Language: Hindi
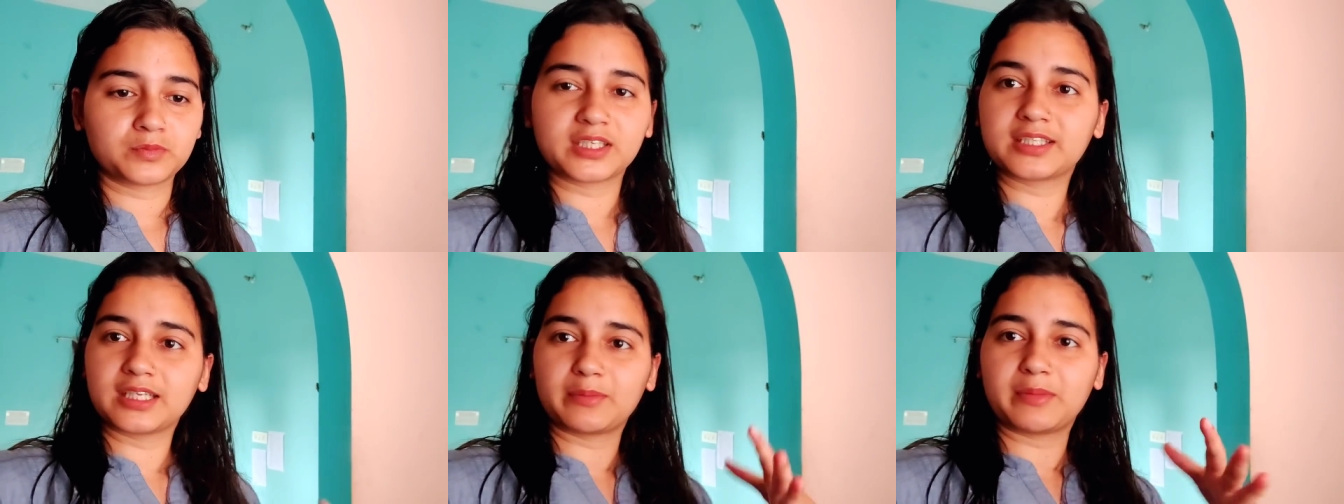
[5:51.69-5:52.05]

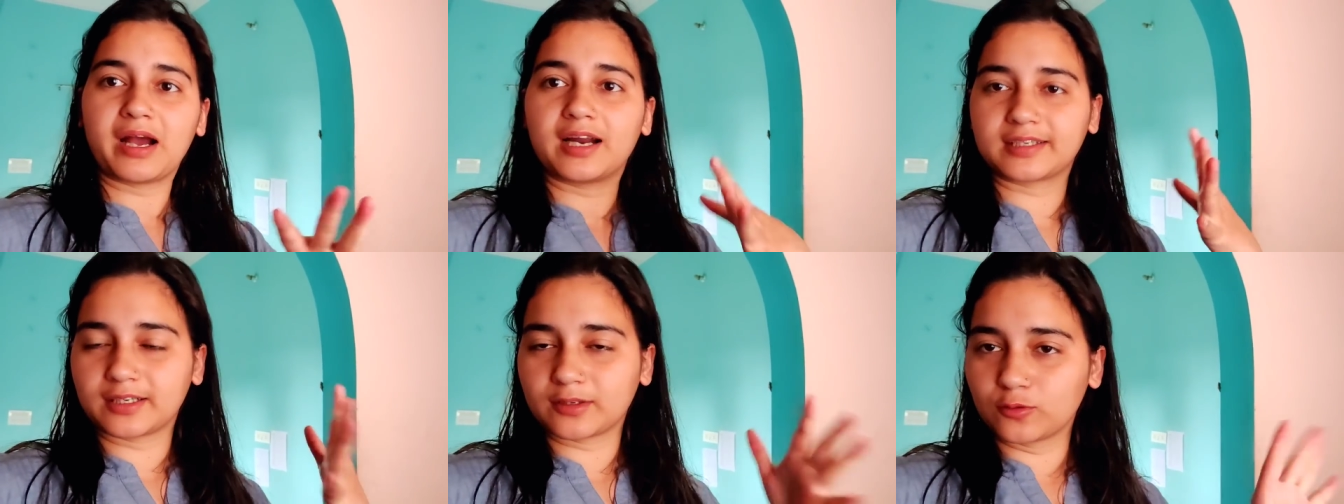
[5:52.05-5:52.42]
इसलिए मैं
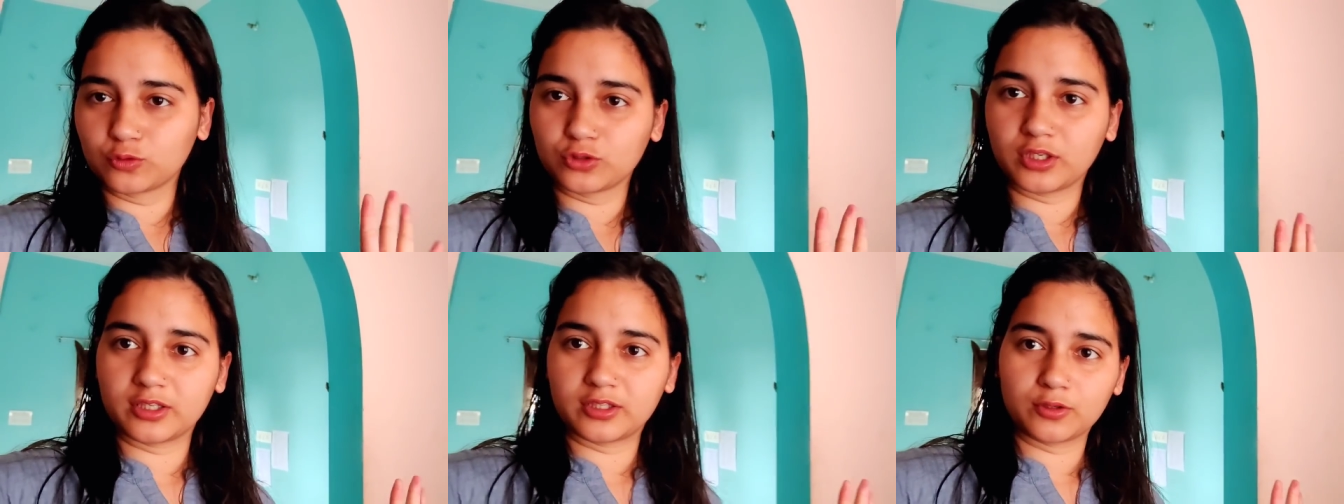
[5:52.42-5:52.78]
आटा
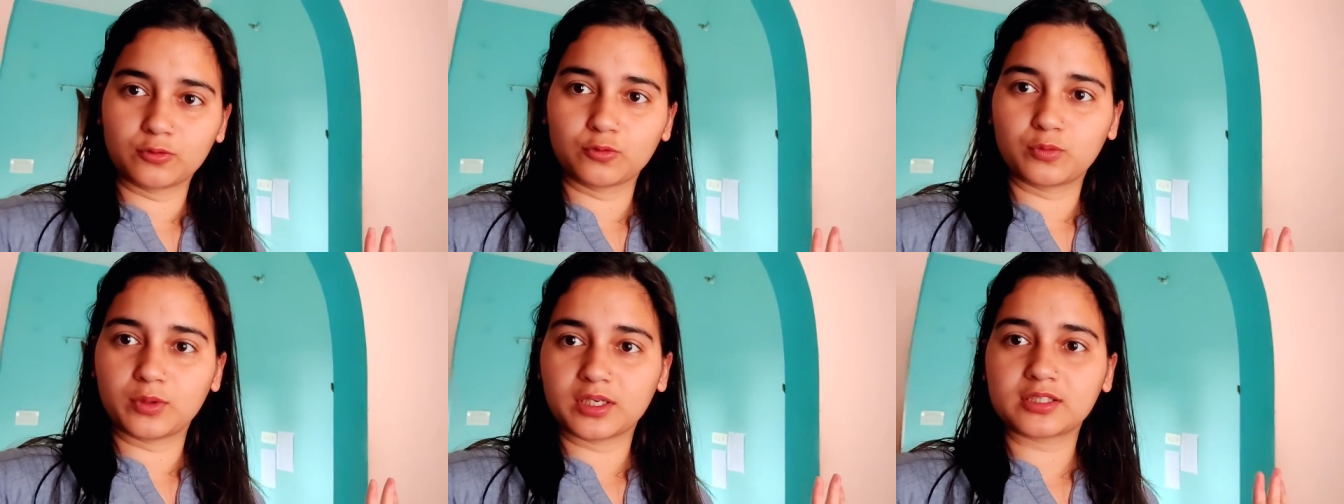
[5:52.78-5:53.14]
गूंद देती
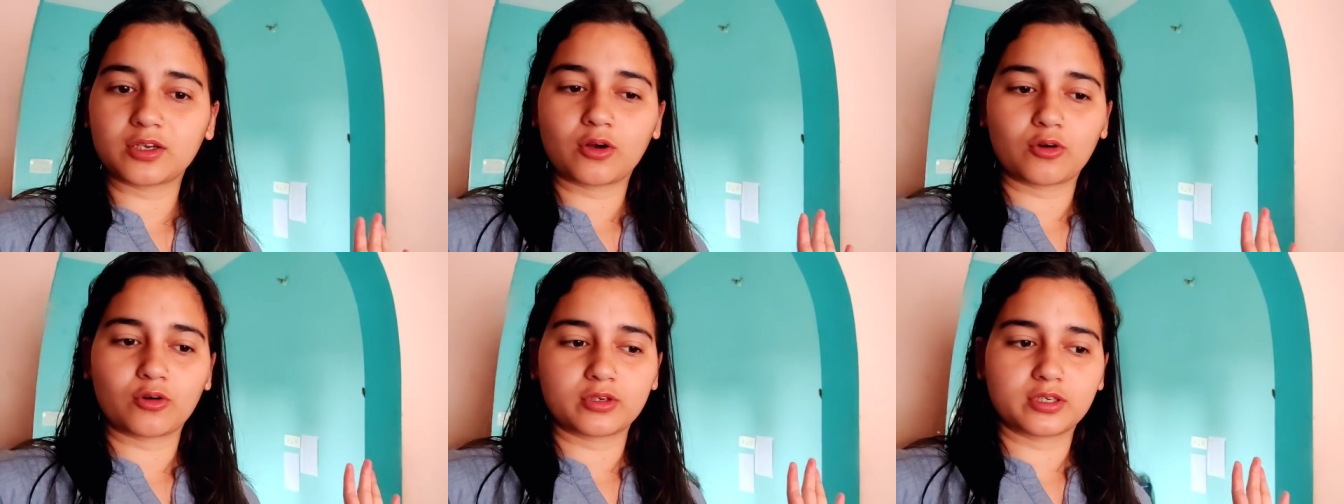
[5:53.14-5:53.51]
हूँ
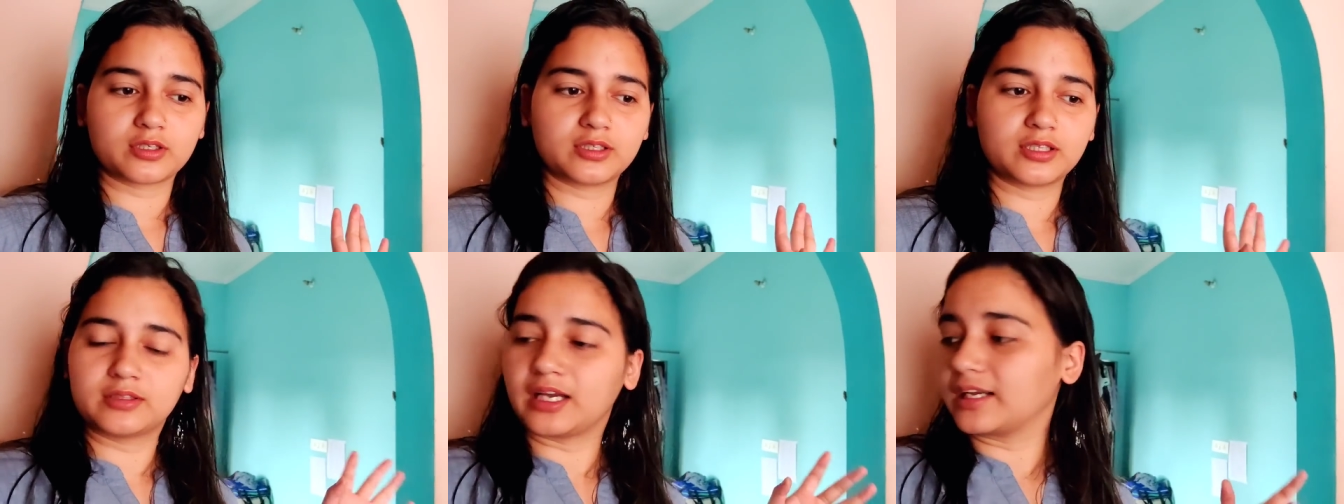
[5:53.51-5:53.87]
बस और
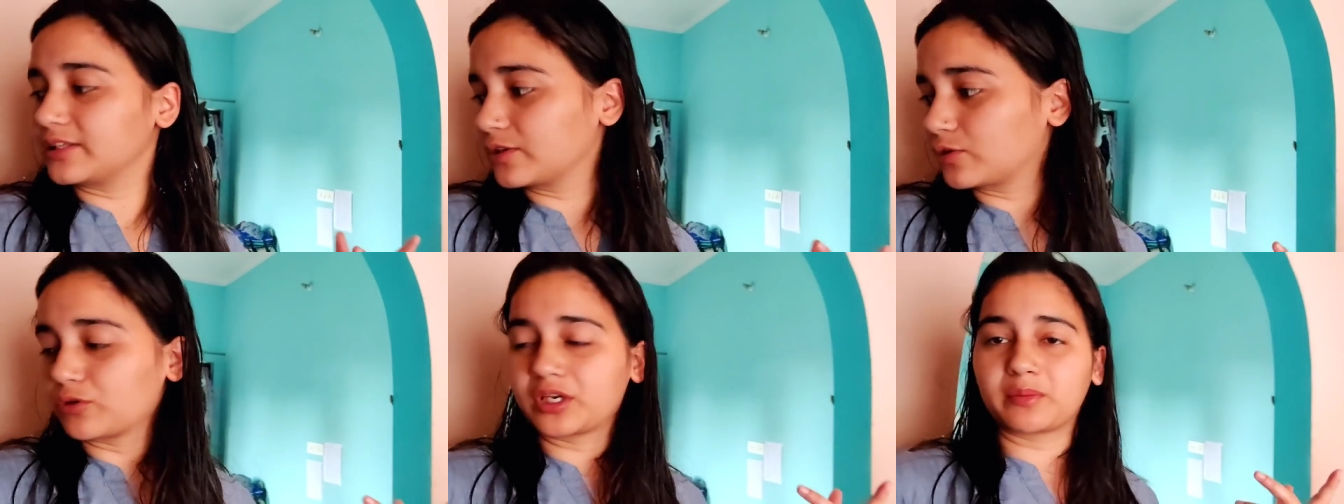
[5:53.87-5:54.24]

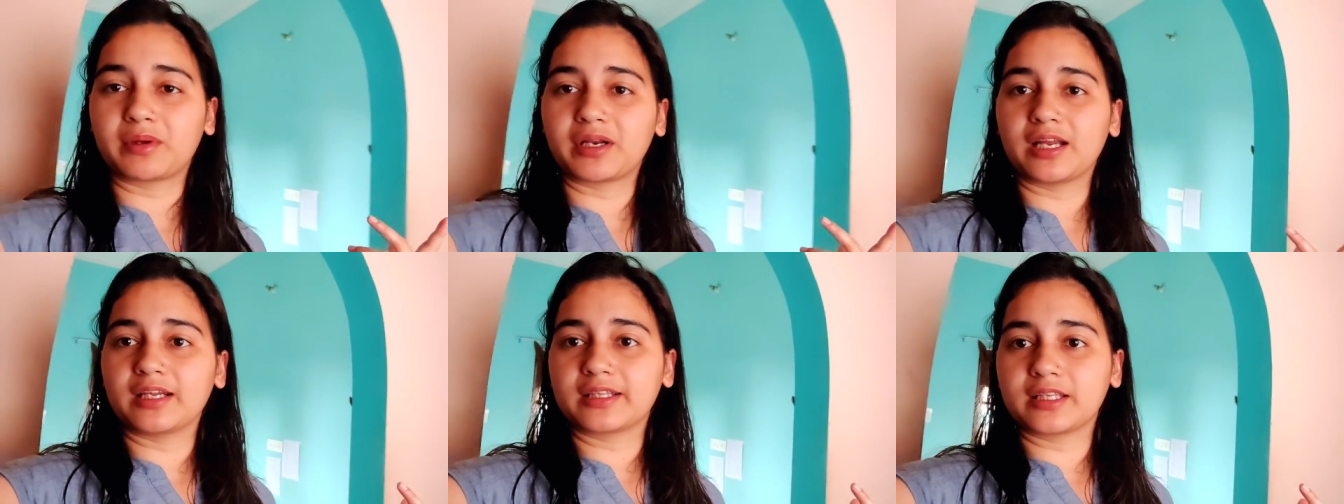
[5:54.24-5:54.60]
दादी रोटी
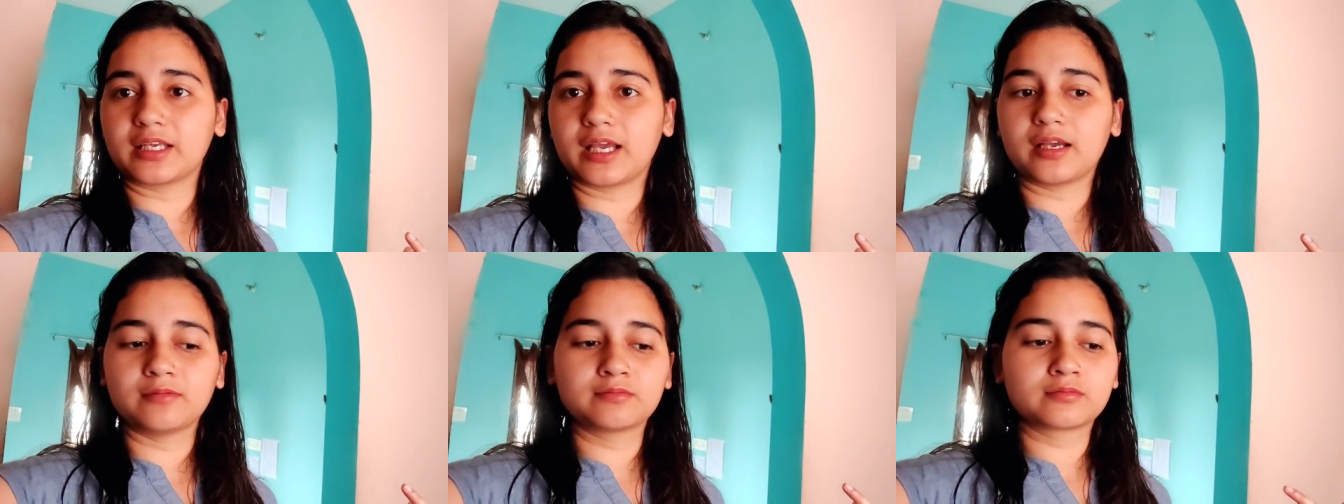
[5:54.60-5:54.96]
बना
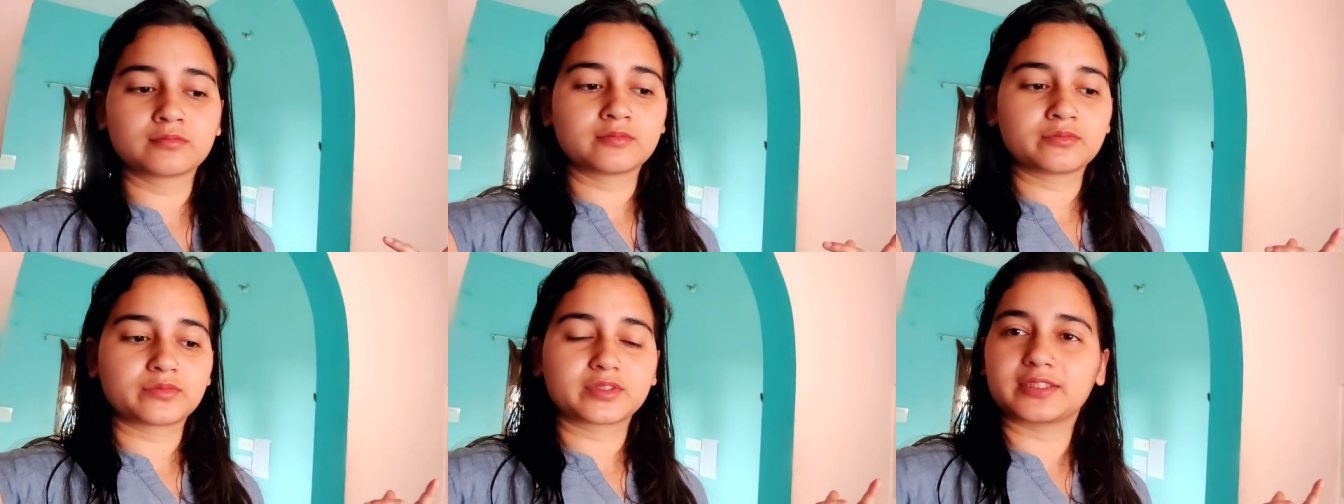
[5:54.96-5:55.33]
लेती है
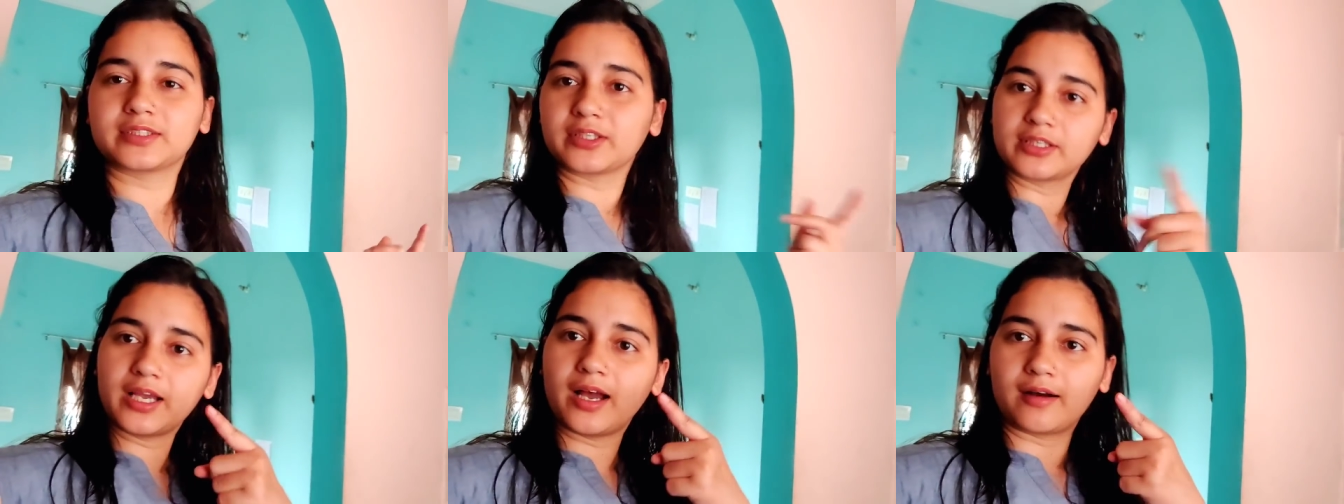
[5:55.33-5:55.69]

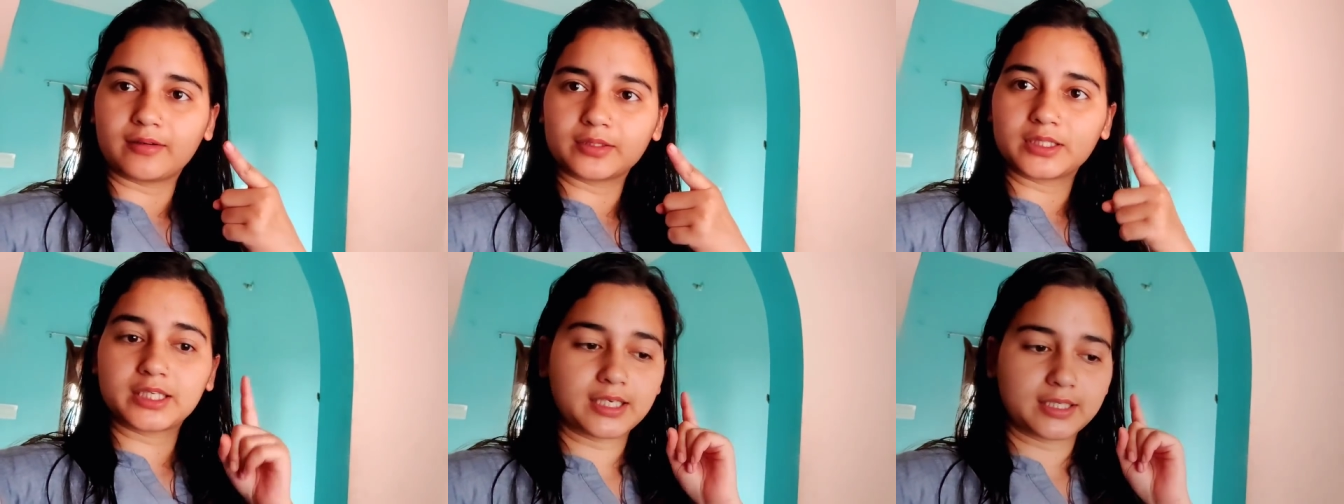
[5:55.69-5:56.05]
या
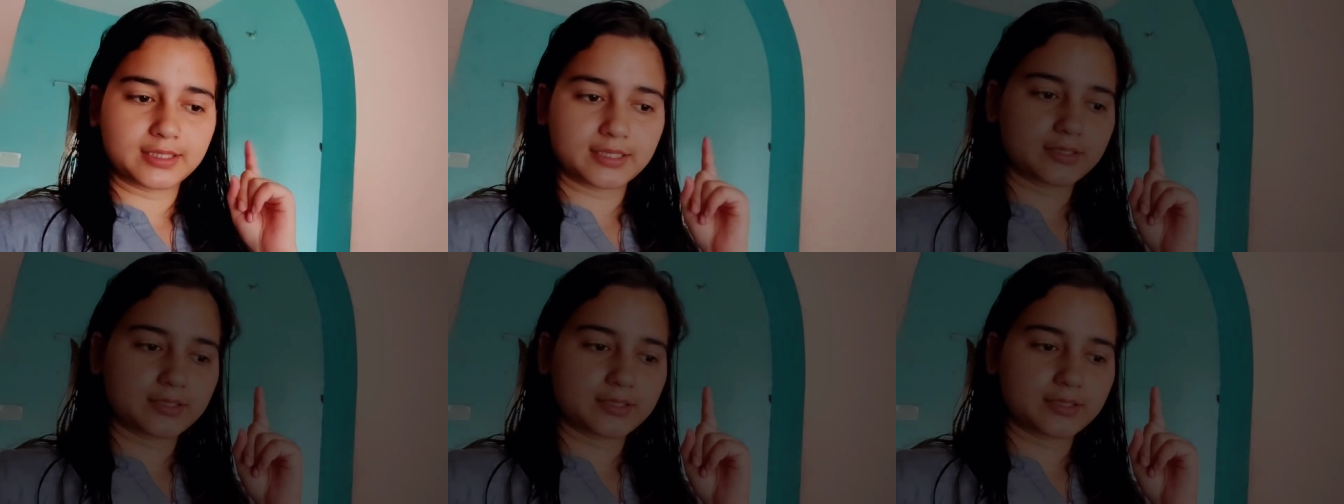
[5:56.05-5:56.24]
दिखा